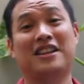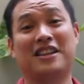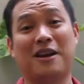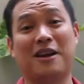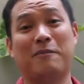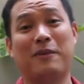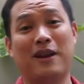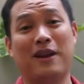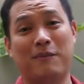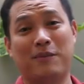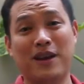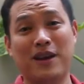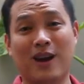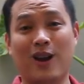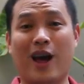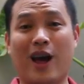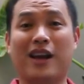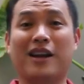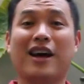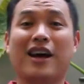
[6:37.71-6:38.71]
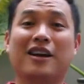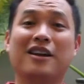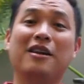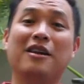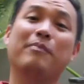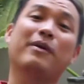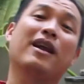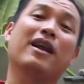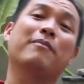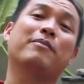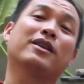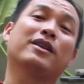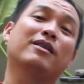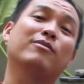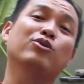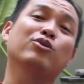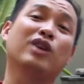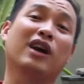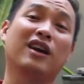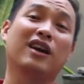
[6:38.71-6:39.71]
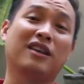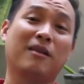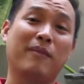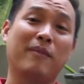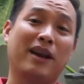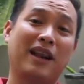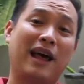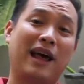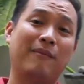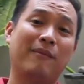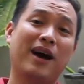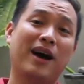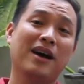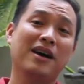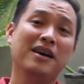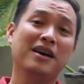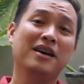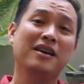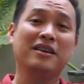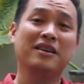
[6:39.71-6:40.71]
Terlebih-lebih kalau Anda hari ini pernah bertemu dengan teman lama,